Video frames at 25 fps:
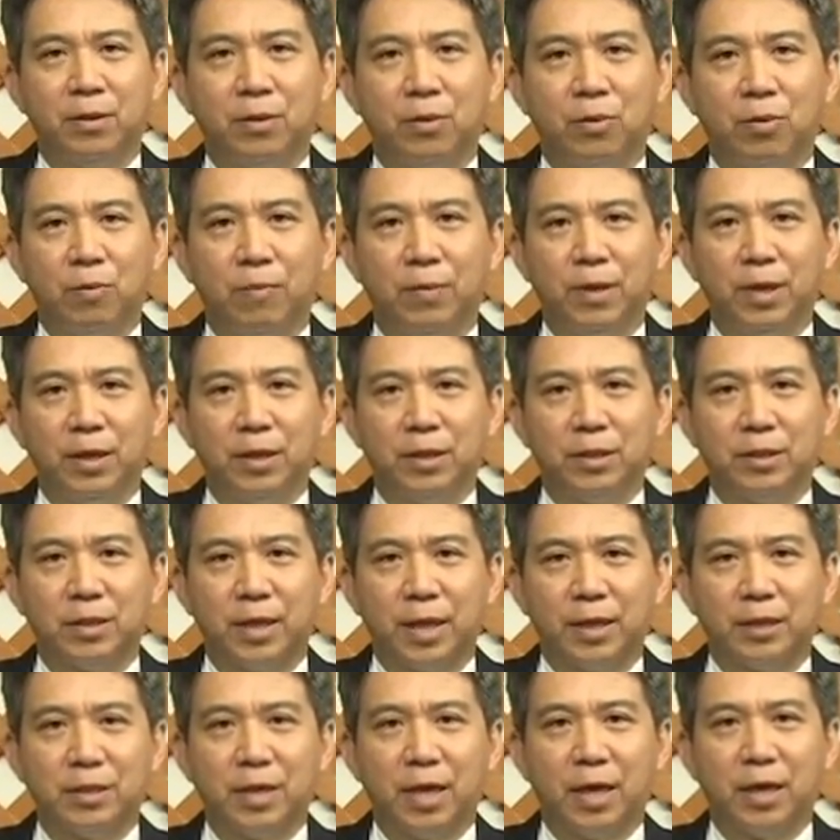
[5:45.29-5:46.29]
我们
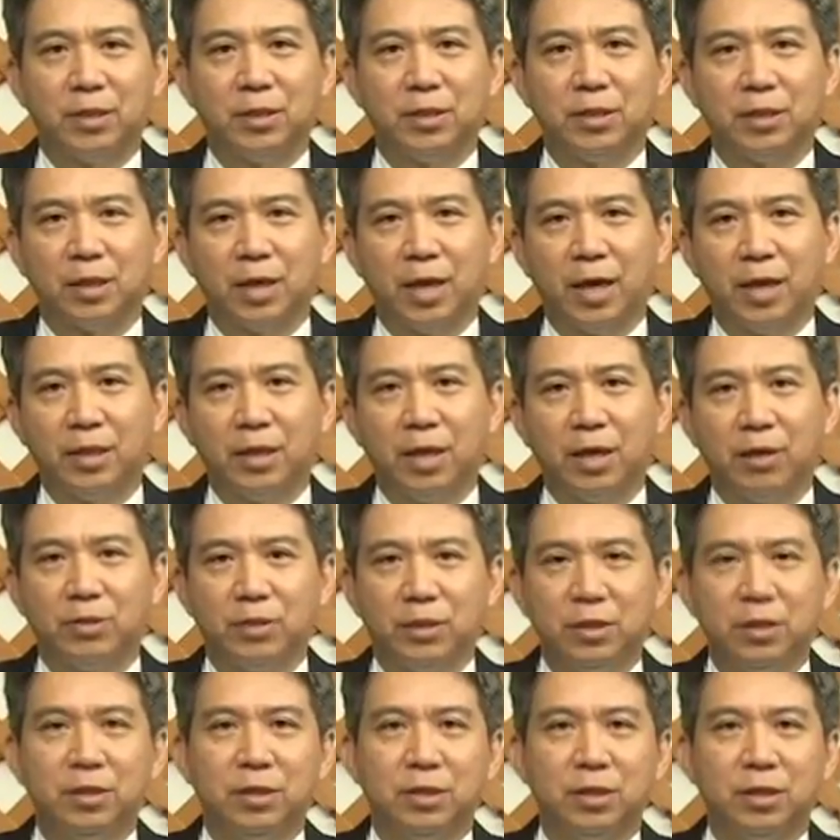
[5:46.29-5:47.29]
常常只看到
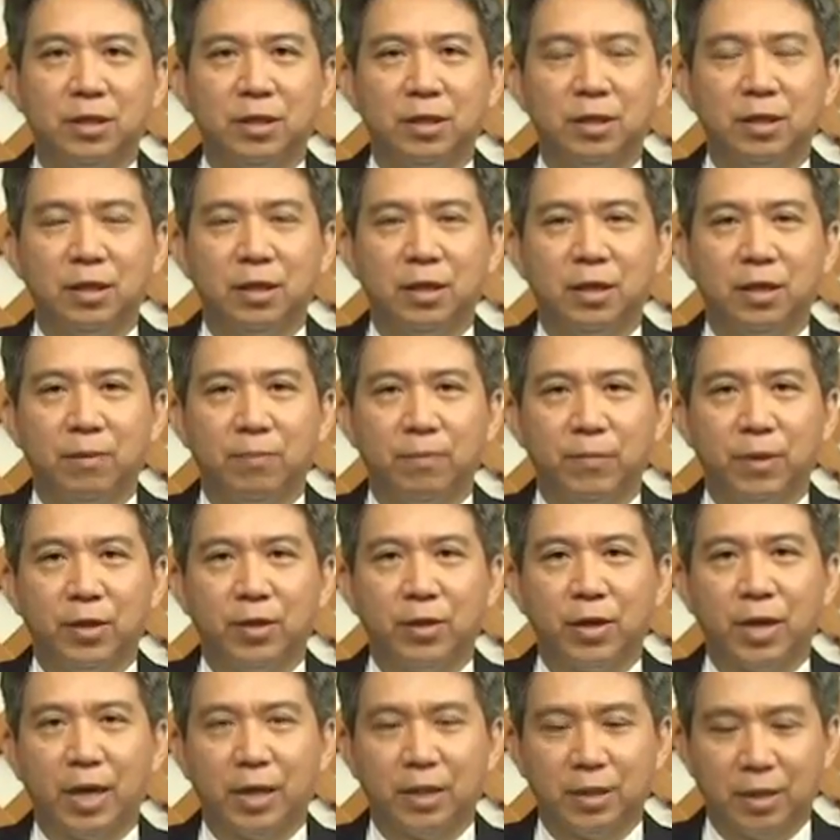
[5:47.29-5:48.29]
自己，没
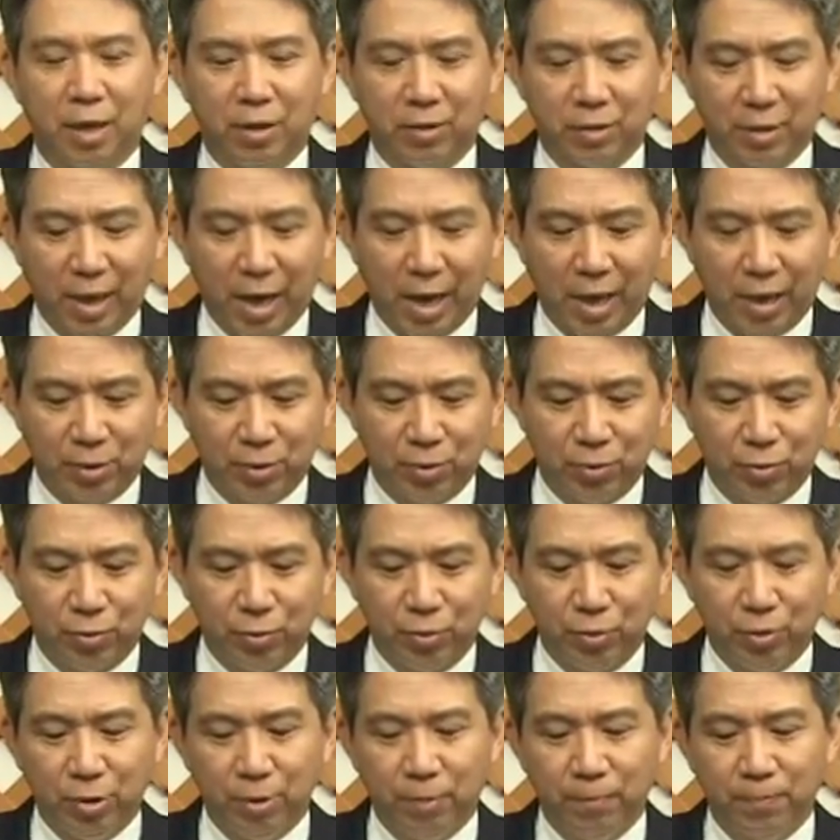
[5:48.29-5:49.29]
有看到大
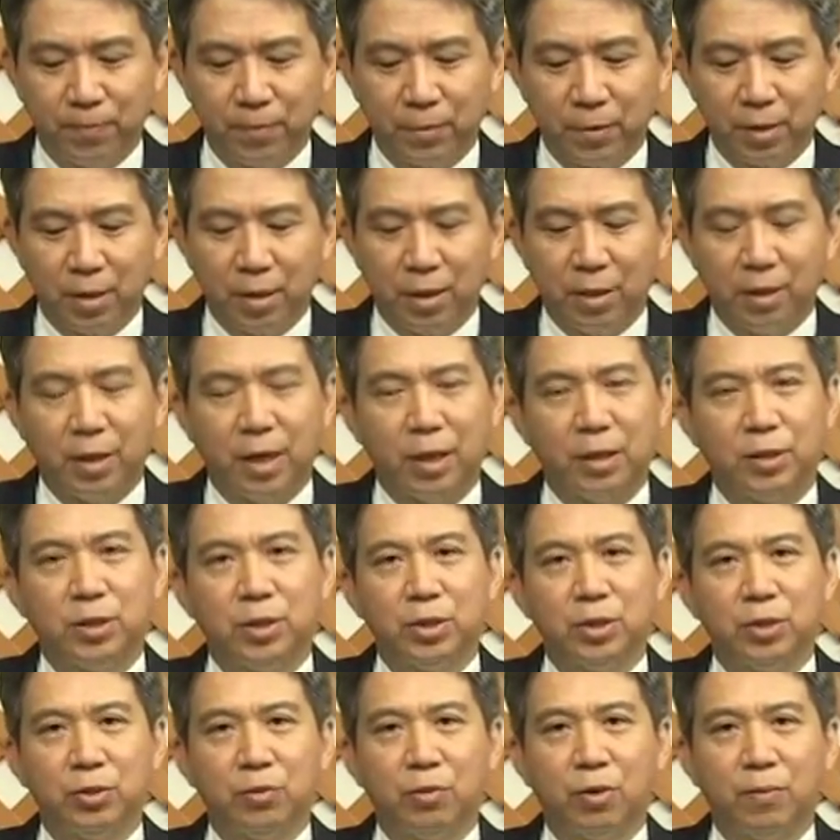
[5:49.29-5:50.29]
局，乃
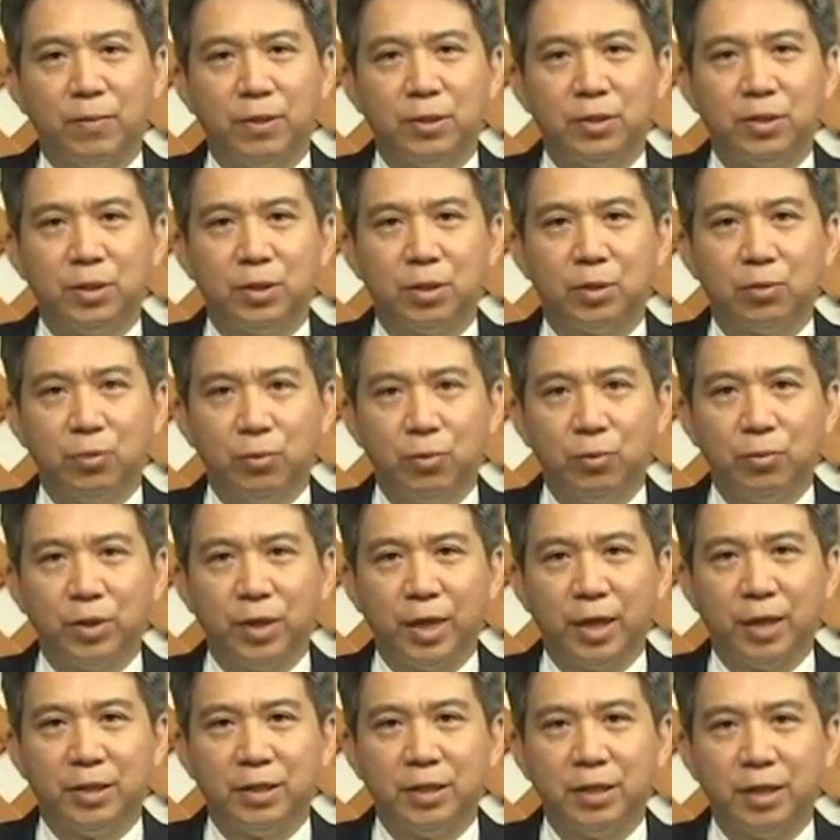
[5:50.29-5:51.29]
至于我们只顾
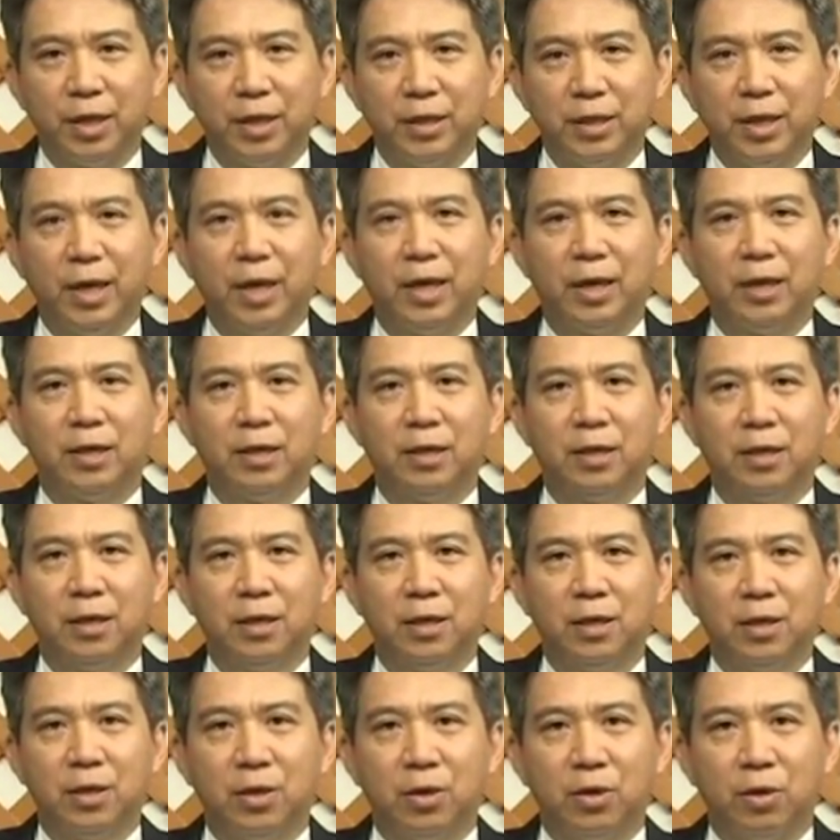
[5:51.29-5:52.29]
眼前的，
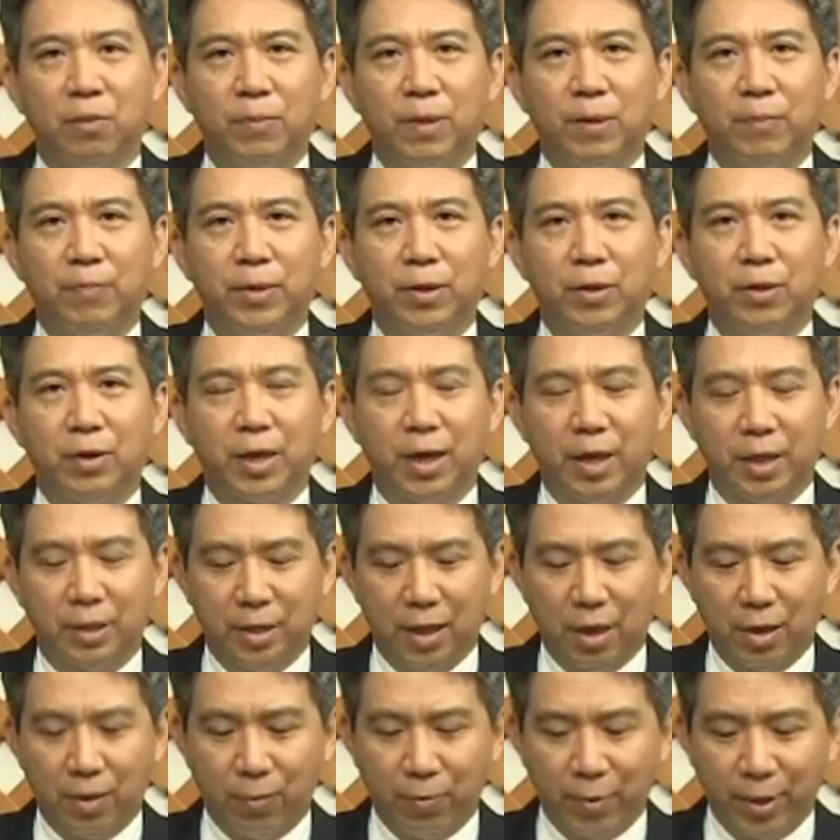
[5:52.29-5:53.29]
我们没有看
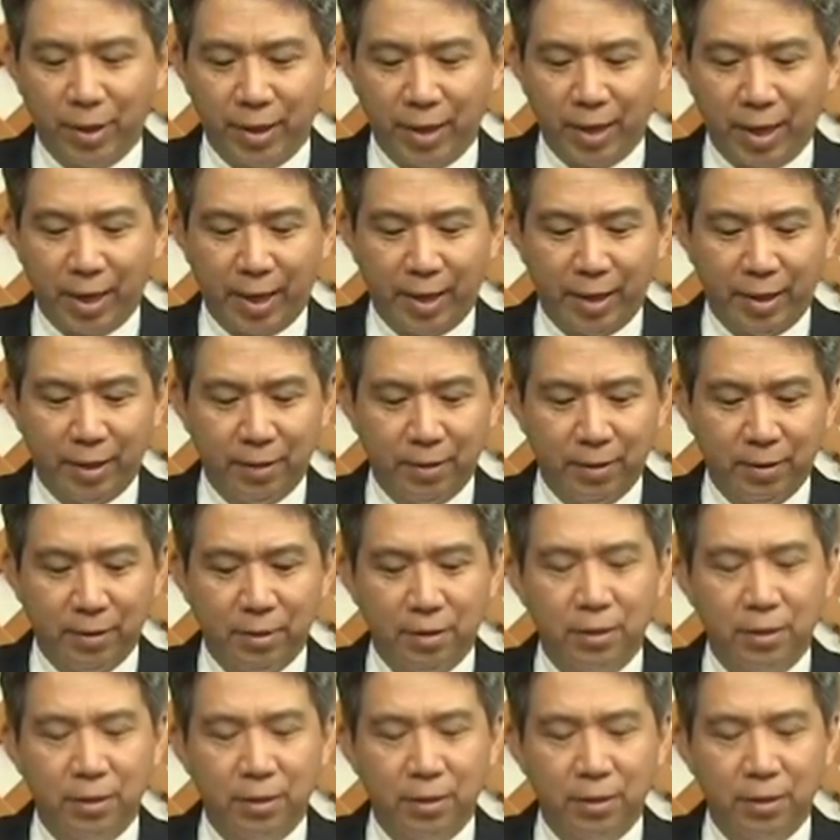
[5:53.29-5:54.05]
到未来。